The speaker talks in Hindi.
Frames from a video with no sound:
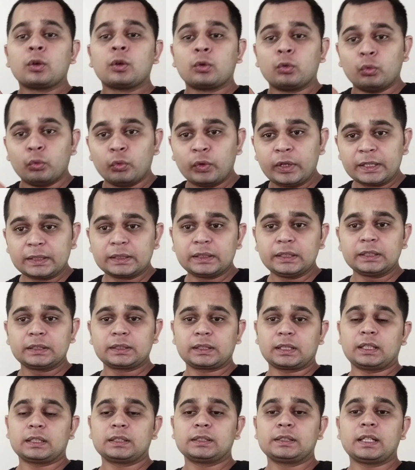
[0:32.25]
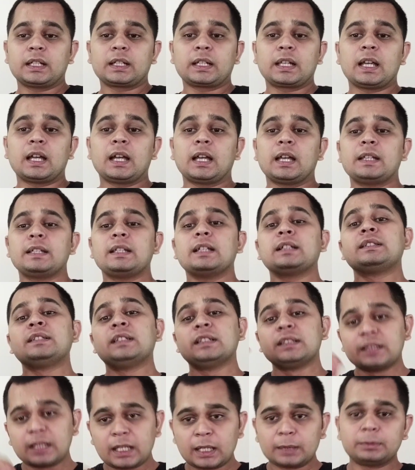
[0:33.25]
वेट लिस्ट कर दिया गया है या
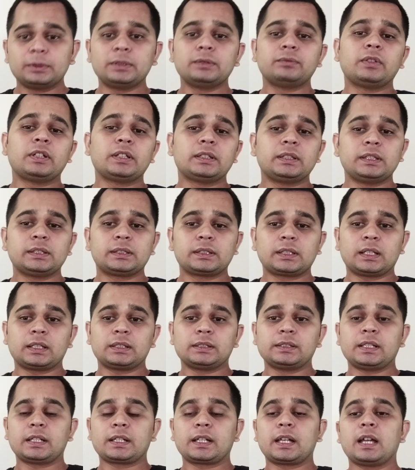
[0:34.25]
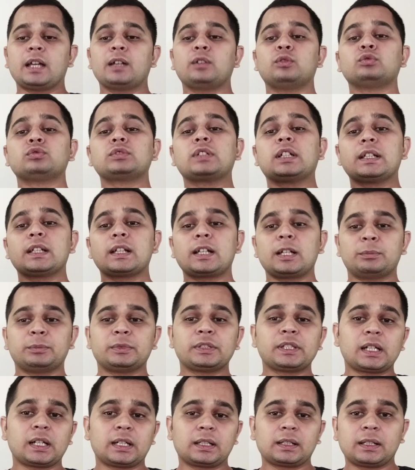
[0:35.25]
जिनका भी वेट लिस्ट कर दिया गया है उनका ये
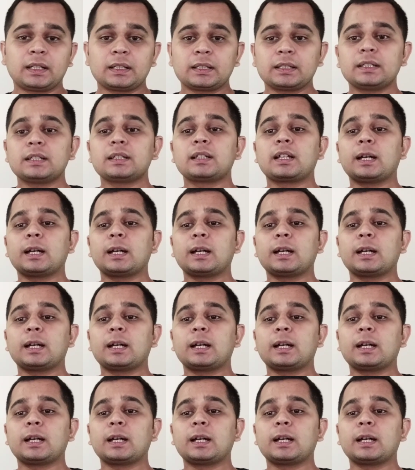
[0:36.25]
कमेंट आ रहा है कि